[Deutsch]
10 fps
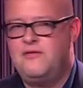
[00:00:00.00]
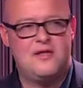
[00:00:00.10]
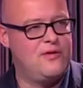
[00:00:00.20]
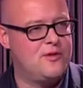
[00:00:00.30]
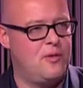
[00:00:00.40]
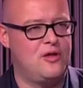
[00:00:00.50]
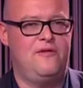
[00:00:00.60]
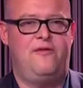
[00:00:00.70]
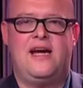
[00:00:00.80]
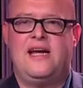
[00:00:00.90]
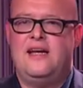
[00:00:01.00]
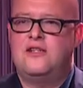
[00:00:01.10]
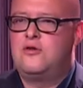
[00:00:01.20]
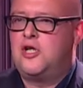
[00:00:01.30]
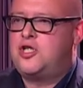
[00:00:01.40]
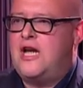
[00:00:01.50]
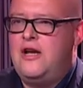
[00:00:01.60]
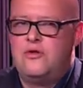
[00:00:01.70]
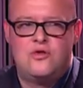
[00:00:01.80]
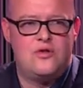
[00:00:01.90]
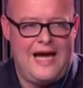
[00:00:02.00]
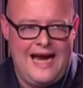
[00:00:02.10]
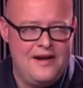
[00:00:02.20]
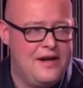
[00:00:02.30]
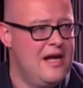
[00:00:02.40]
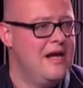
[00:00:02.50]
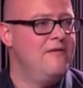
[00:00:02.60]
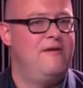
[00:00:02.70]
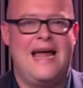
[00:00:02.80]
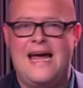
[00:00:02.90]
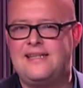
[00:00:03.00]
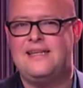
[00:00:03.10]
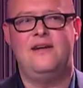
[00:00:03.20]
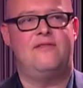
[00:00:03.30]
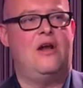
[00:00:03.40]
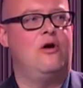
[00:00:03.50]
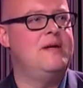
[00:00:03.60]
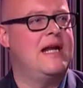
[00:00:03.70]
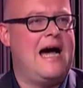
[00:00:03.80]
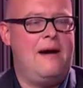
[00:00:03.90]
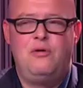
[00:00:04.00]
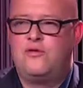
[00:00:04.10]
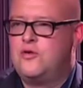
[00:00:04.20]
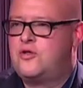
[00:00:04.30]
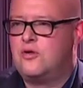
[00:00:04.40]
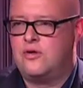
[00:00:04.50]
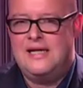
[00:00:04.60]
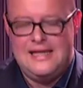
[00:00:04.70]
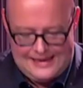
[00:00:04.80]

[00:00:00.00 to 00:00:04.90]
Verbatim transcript: wie wir es von Spotify kennen, zu erstellen und zu teilen. Vielleicht irgendwann auch mit einer Upload-Funktion.